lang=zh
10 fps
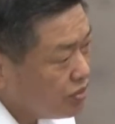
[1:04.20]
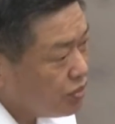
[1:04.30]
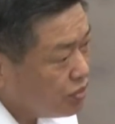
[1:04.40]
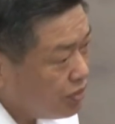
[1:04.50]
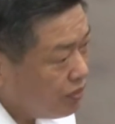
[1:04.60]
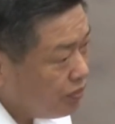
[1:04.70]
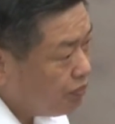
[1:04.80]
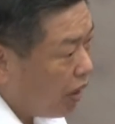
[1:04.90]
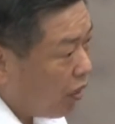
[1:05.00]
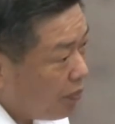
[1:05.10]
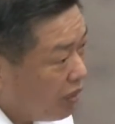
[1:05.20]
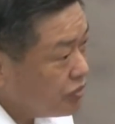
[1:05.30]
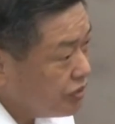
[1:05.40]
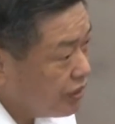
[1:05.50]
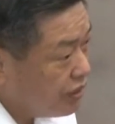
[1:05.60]
者都是跑来跑
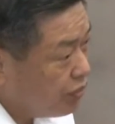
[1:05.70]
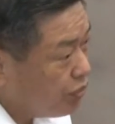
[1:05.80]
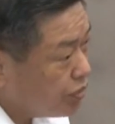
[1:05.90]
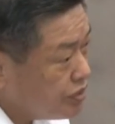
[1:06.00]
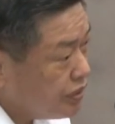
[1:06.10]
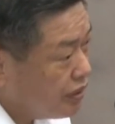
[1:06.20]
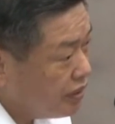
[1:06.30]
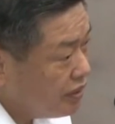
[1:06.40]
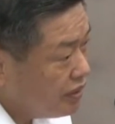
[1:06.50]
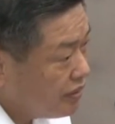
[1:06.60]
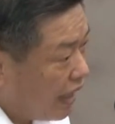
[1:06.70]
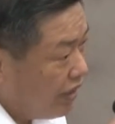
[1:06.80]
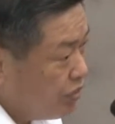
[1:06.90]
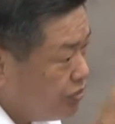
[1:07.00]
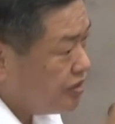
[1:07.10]
去的，流动性的
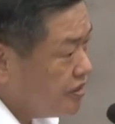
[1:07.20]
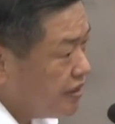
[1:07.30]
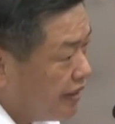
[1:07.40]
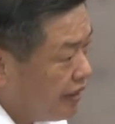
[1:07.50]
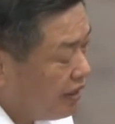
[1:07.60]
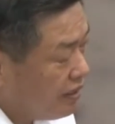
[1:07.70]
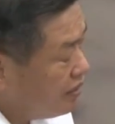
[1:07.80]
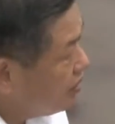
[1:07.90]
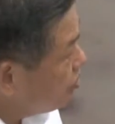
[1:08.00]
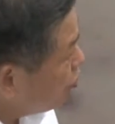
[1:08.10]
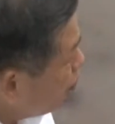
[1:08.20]
打游击战的，如